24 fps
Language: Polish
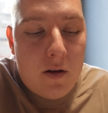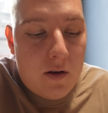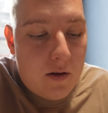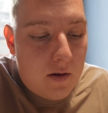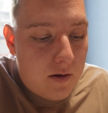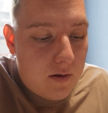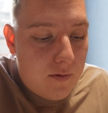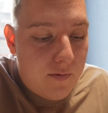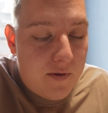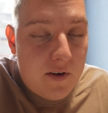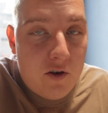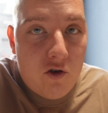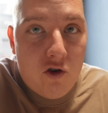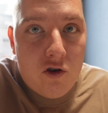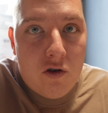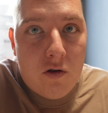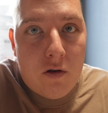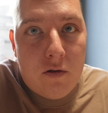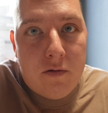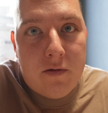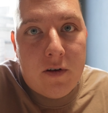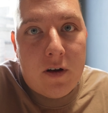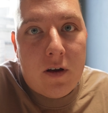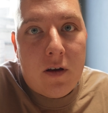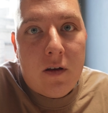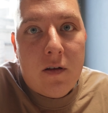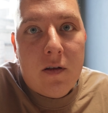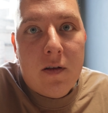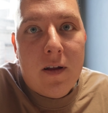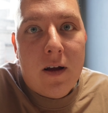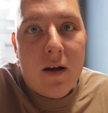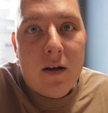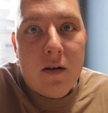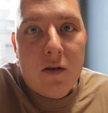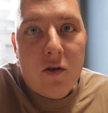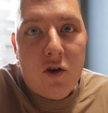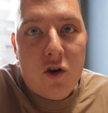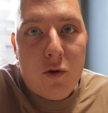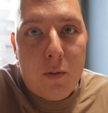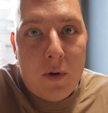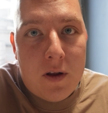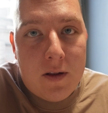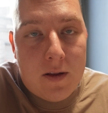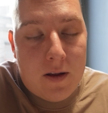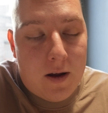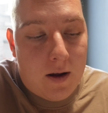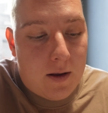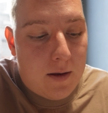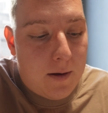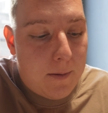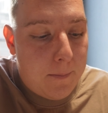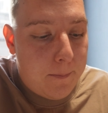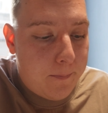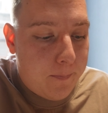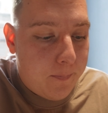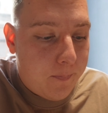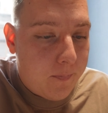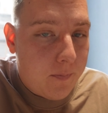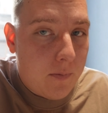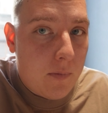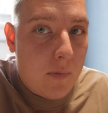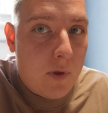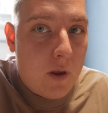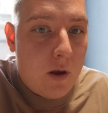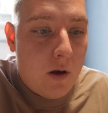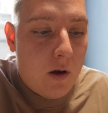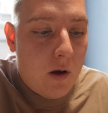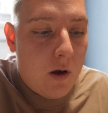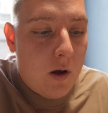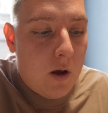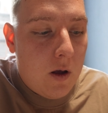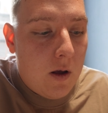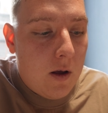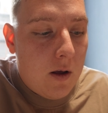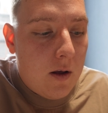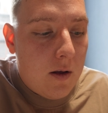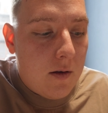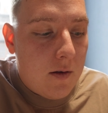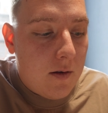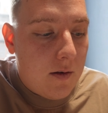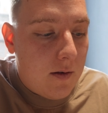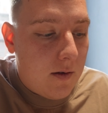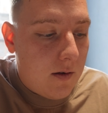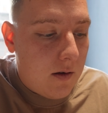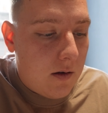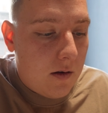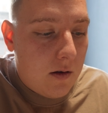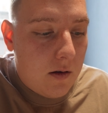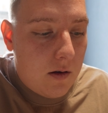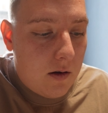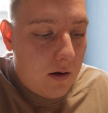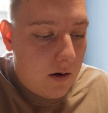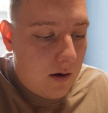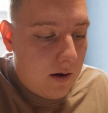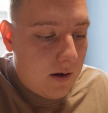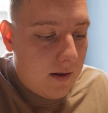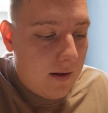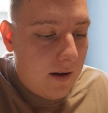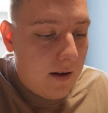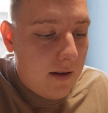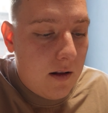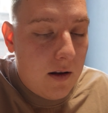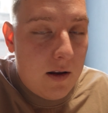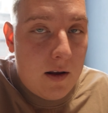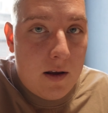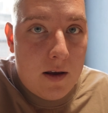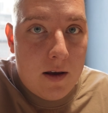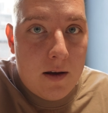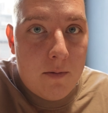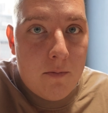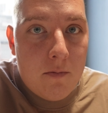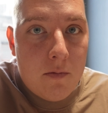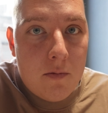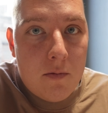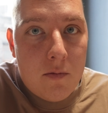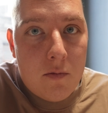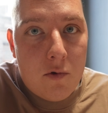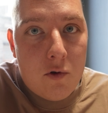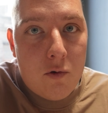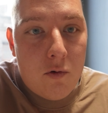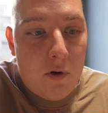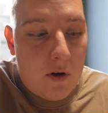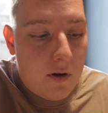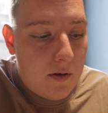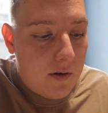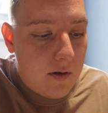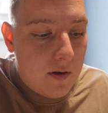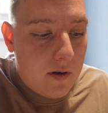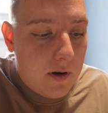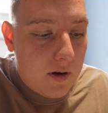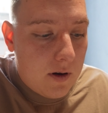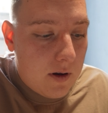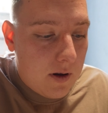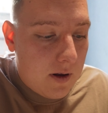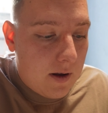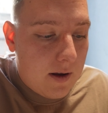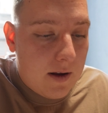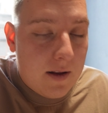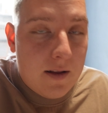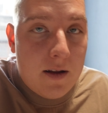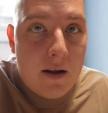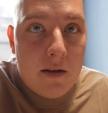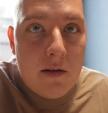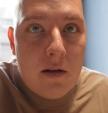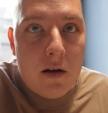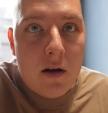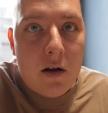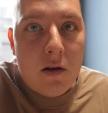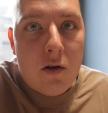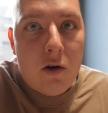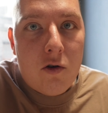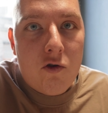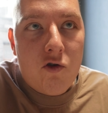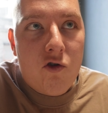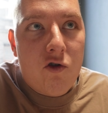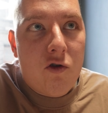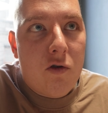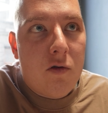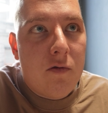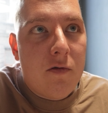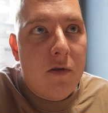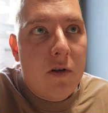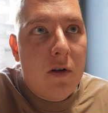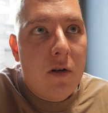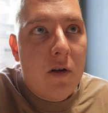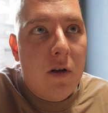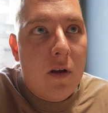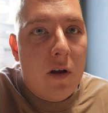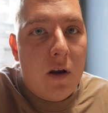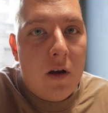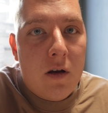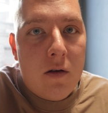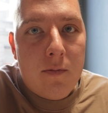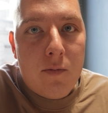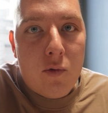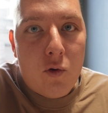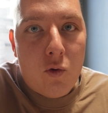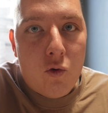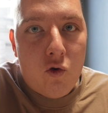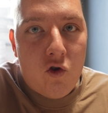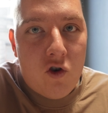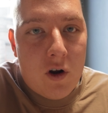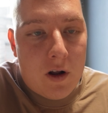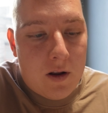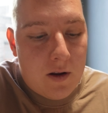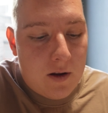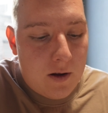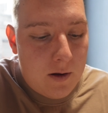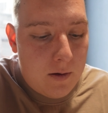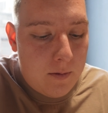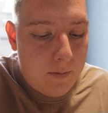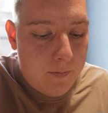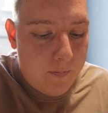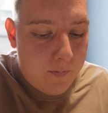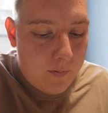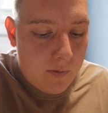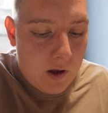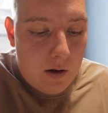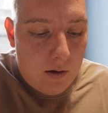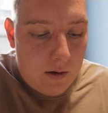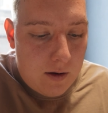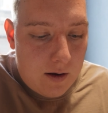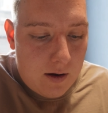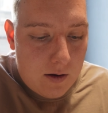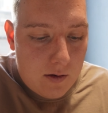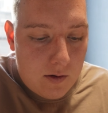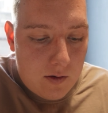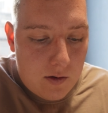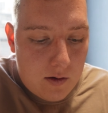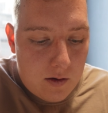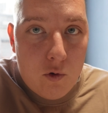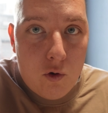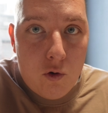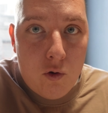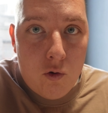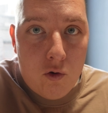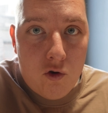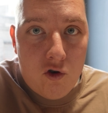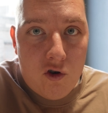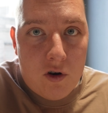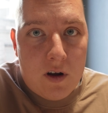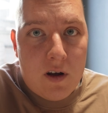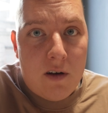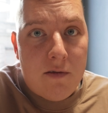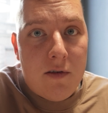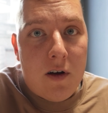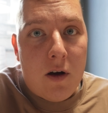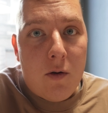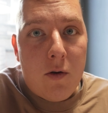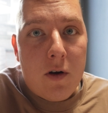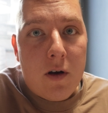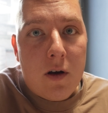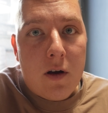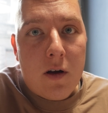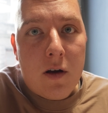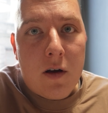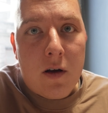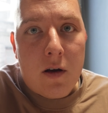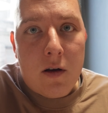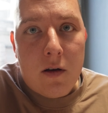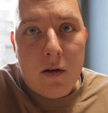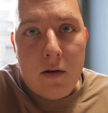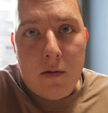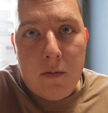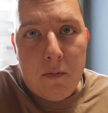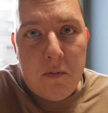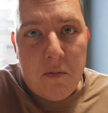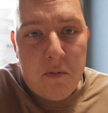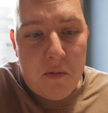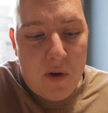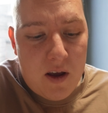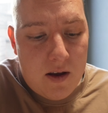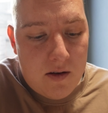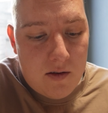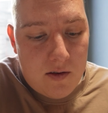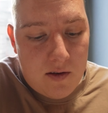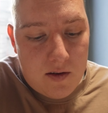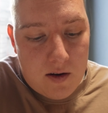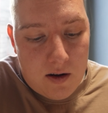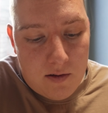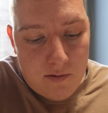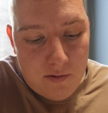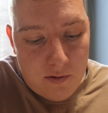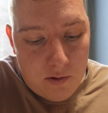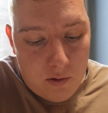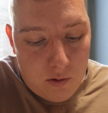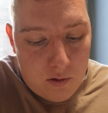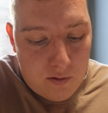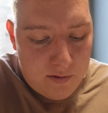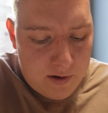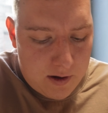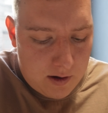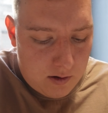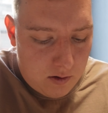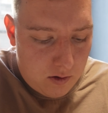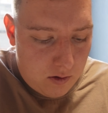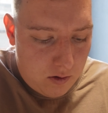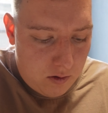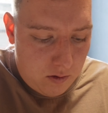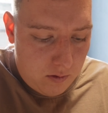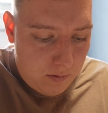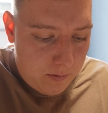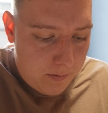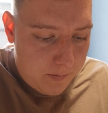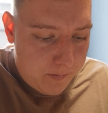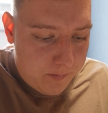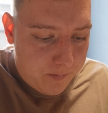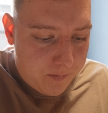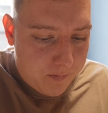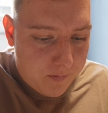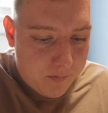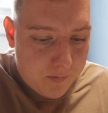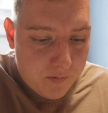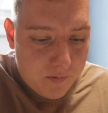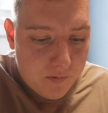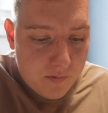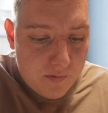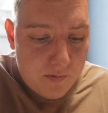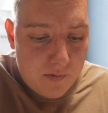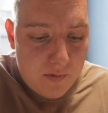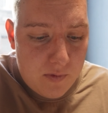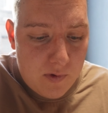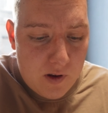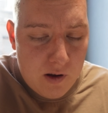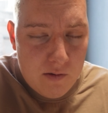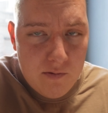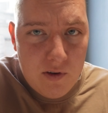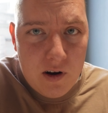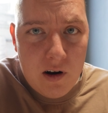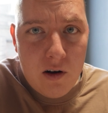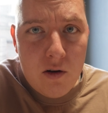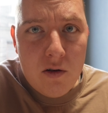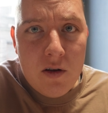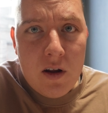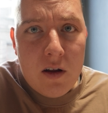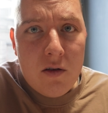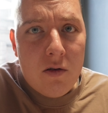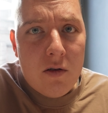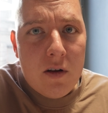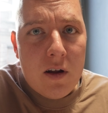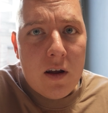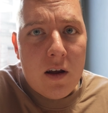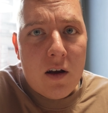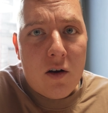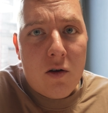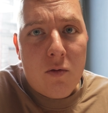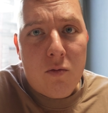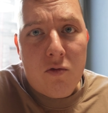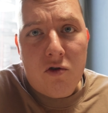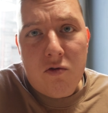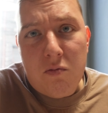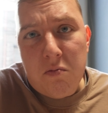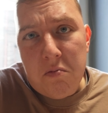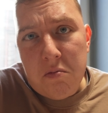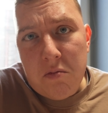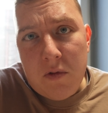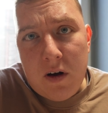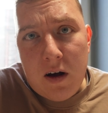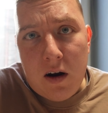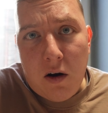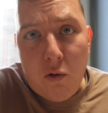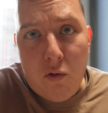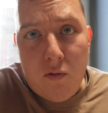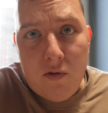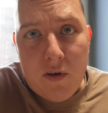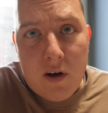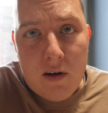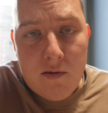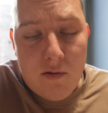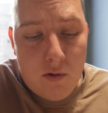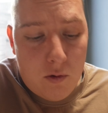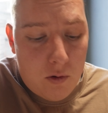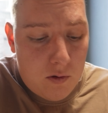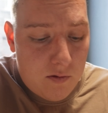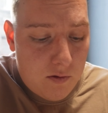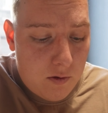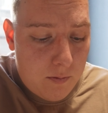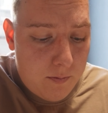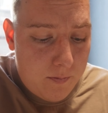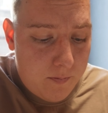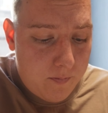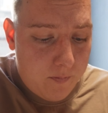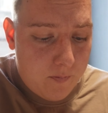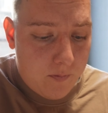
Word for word: spiczkowej na śmietanie z knedlikiem. Tu jest e, knedlik drożdżowy, nie Jest duży kawałek e, mięsa wołowego. Wygląda to na jakąś karkówkę wołową.